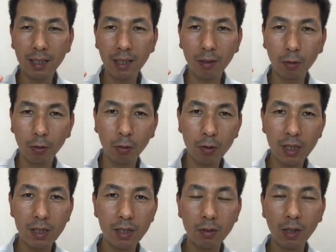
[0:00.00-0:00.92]
たこの5
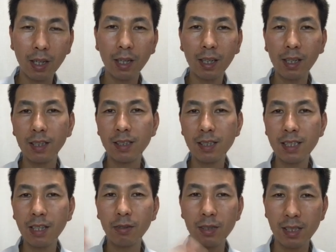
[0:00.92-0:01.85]
冊の中から好き
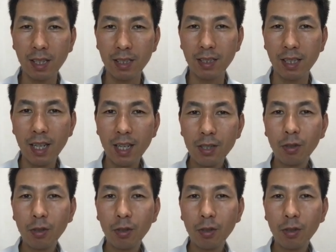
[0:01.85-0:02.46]
なの1冊